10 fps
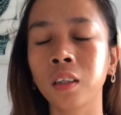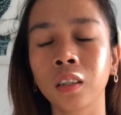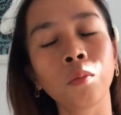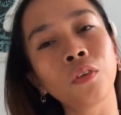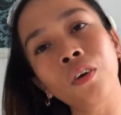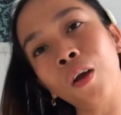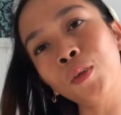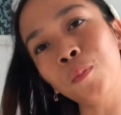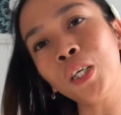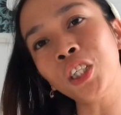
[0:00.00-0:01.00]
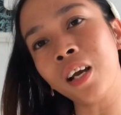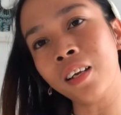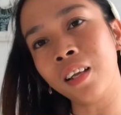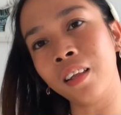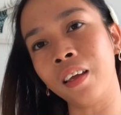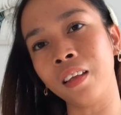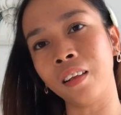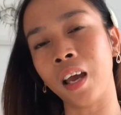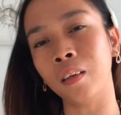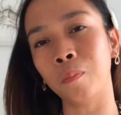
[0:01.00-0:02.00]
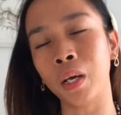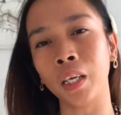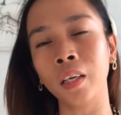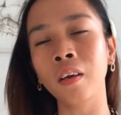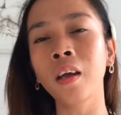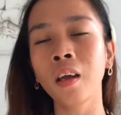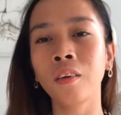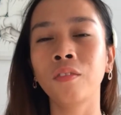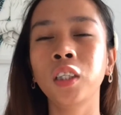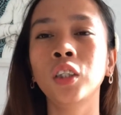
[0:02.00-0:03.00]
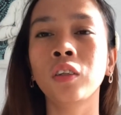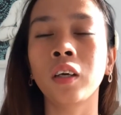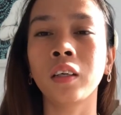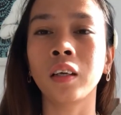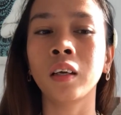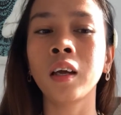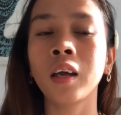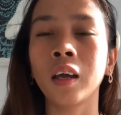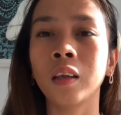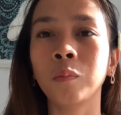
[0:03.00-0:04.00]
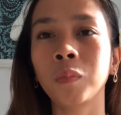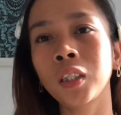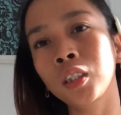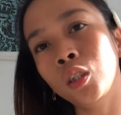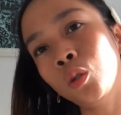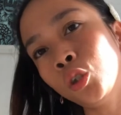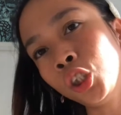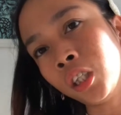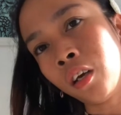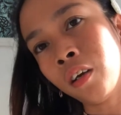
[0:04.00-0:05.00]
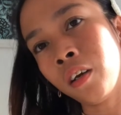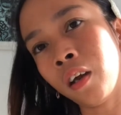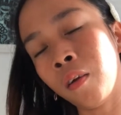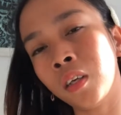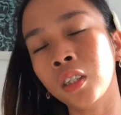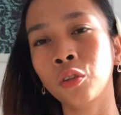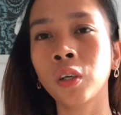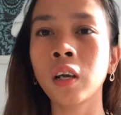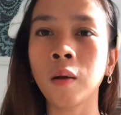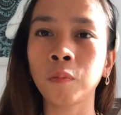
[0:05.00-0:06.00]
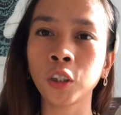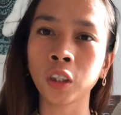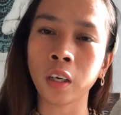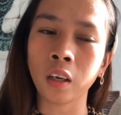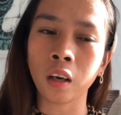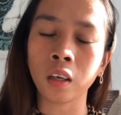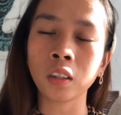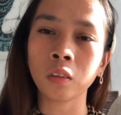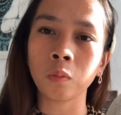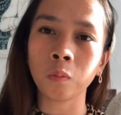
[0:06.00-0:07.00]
Subscribe my channel and like my video. And, and please do share. Uh, it's really appreciate. Uh, it's